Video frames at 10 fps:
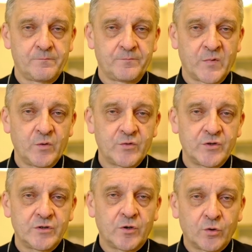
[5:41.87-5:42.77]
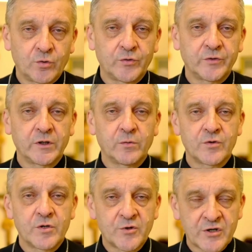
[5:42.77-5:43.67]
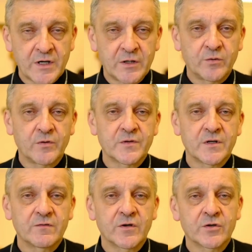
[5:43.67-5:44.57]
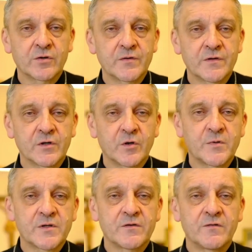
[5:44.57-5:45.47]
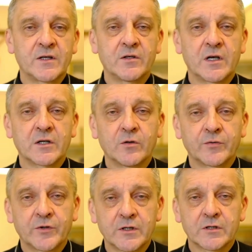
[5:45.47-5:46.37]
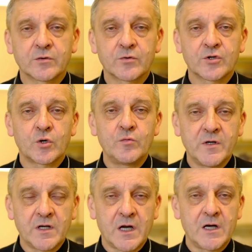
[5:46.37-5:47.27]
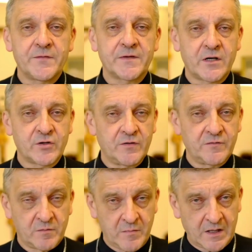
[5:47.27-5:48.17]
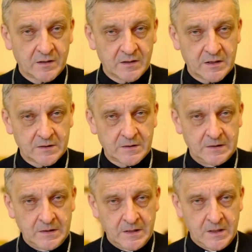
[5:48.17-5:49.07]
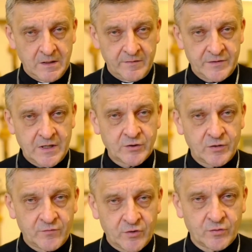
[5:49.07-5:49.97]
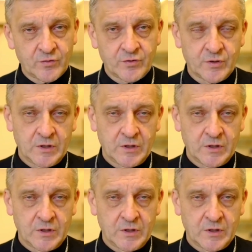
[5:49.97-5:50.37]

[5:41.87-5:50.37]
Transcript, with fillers: Ludzi okrutnych, ludzi prześladujących, wierzących opisywano jako tych, którzy umierali w straszliwych mękach. Wystarczy wziąć